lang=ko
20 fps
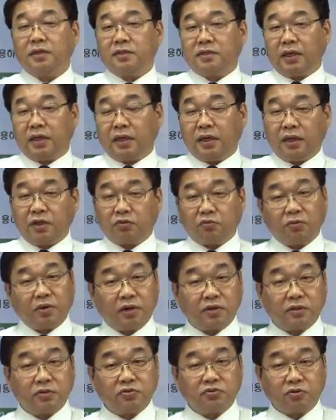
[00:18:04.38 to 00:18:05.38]
세기가
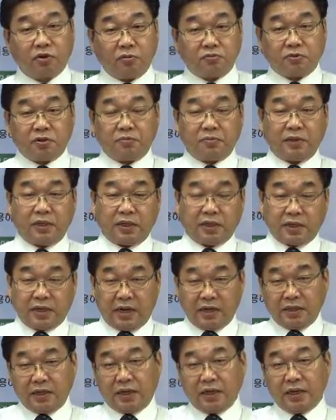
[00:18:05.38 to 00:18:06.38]
똑같을 수가 없습니다.
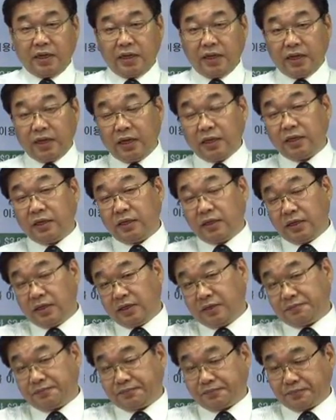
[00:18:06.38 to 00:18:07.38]
각 나라의
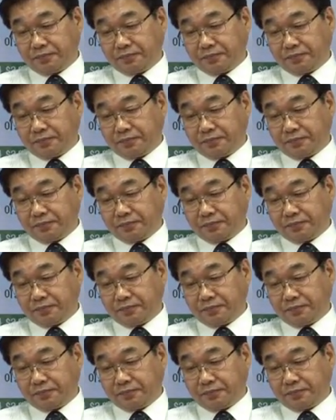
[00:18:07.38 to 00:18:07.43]
그